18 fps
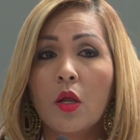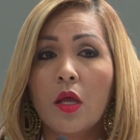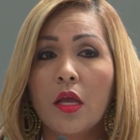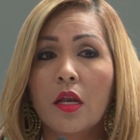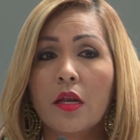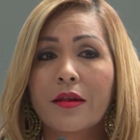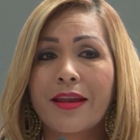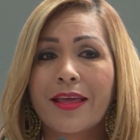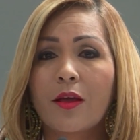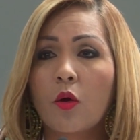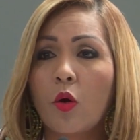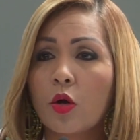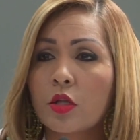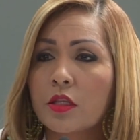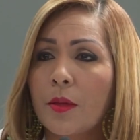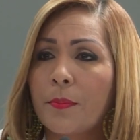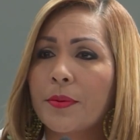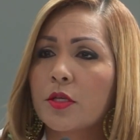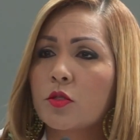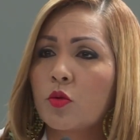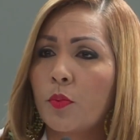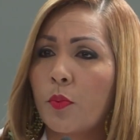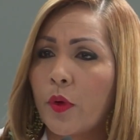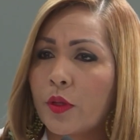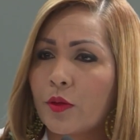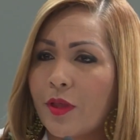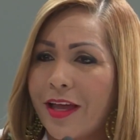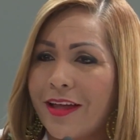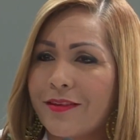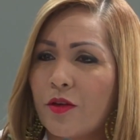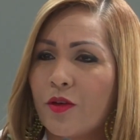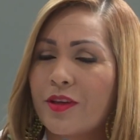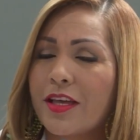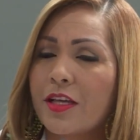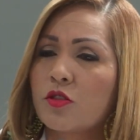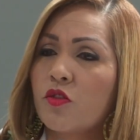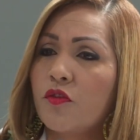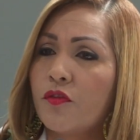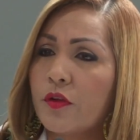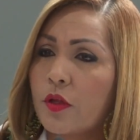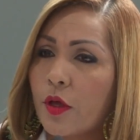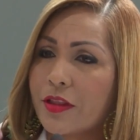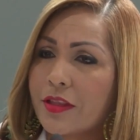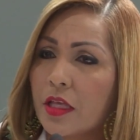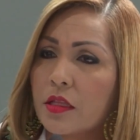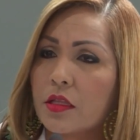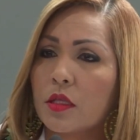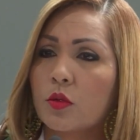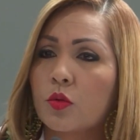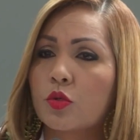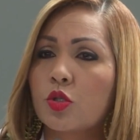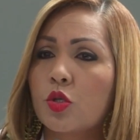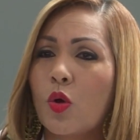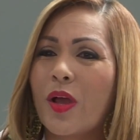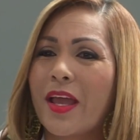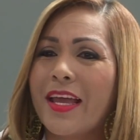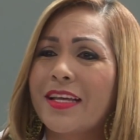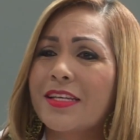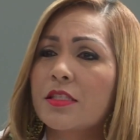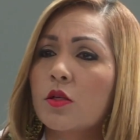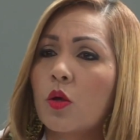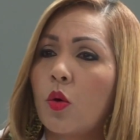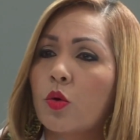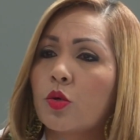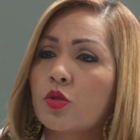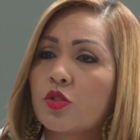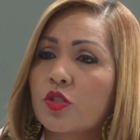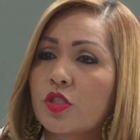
¿sabe qué, señora diputada? Sí, sí hay una campaña contra la